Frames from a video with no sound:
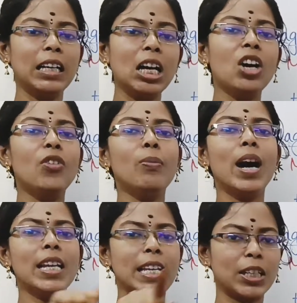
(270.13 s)
கர்வ்
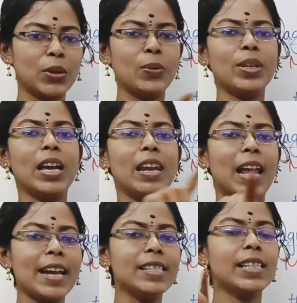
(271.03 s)
மாதிரி இருக்கக்கூடிய
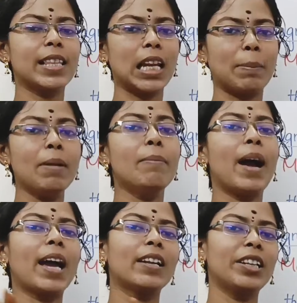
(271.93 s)
லைன்ஸை தான் நம்ம
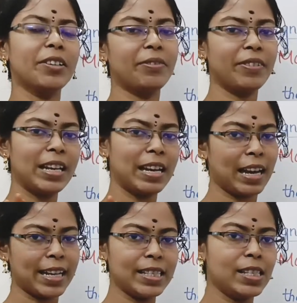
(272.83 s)
மேக்னெட்டிக் ஃபீல்ட்
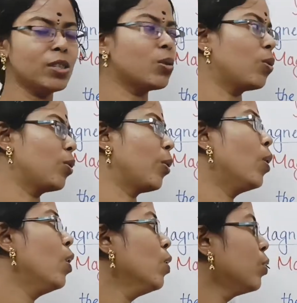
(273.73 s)
லைன்ஸ்ன்னு சொல்கிறோம்
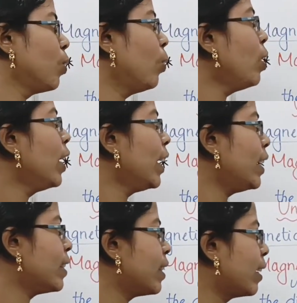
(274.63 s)
ஸோ
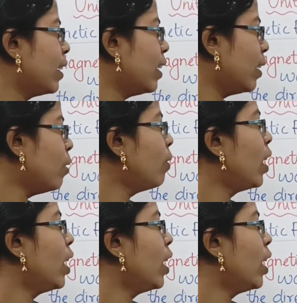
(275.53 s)
இட் இஸ் த கேர்வ்